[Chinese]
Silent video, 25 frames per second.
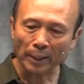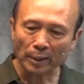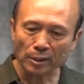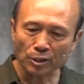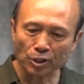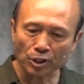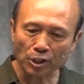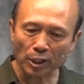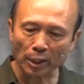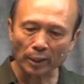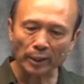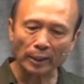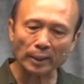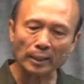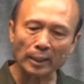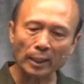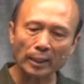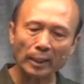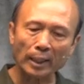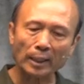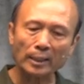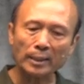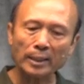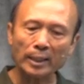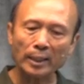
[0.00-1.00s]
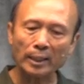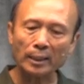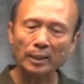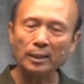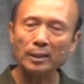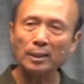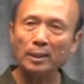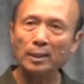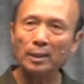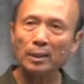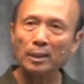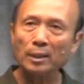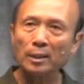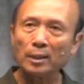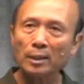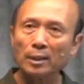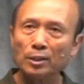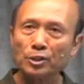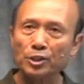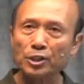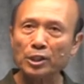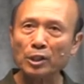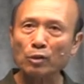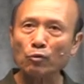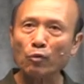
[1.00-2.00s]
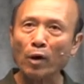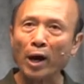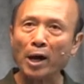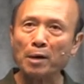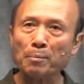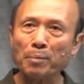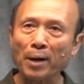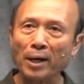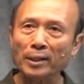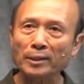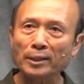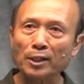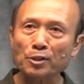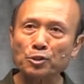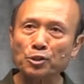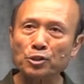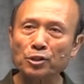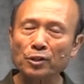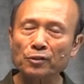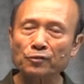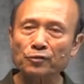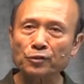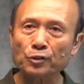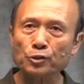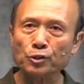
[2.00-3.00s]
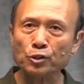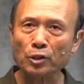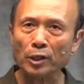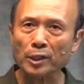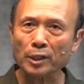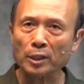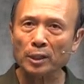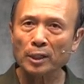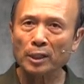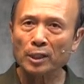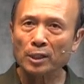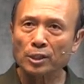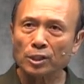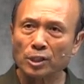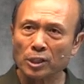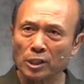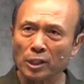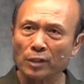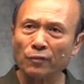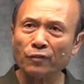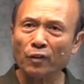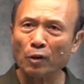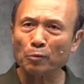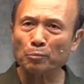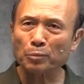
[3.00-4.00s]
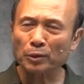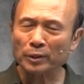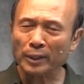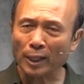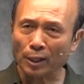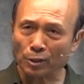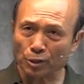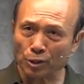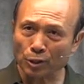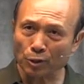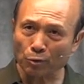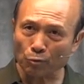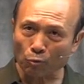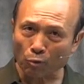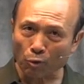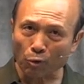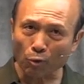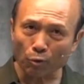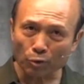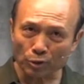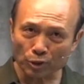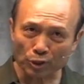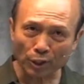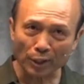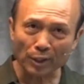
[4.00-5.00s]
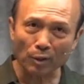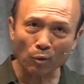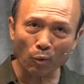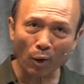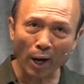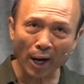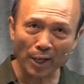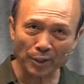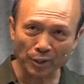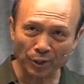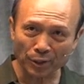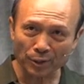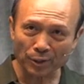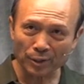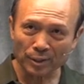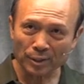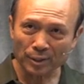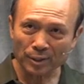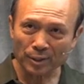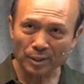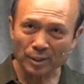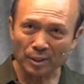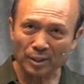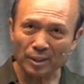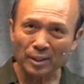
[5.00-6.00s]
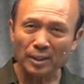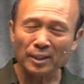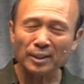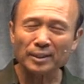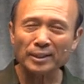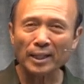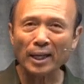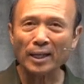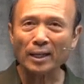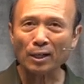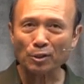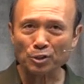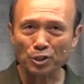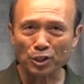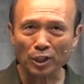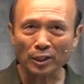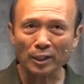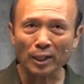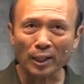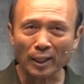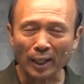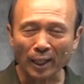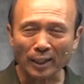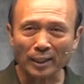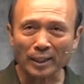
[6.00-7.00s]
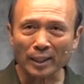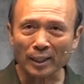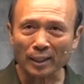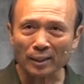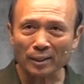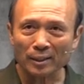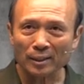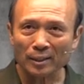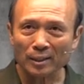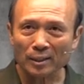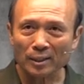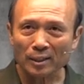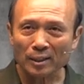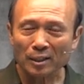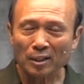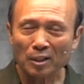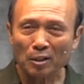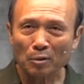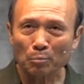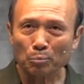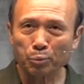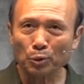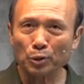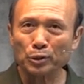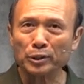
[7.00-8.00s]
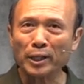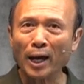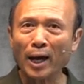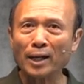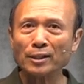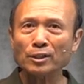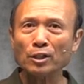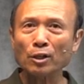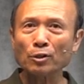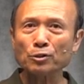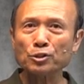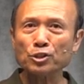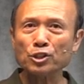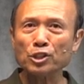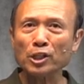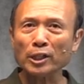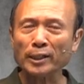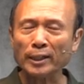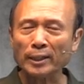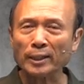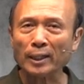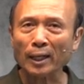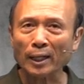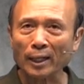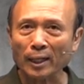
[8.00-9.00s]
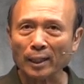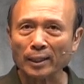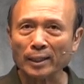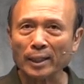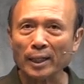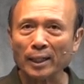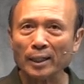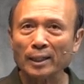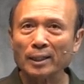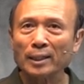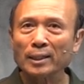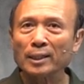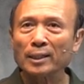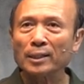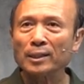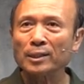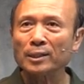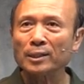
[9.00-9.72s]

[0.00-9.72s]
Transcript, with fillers: 并圣灵的能力使外邦人顺服。所以信奉不但是神的话语，也有神的能力，不但有圣灵的能力，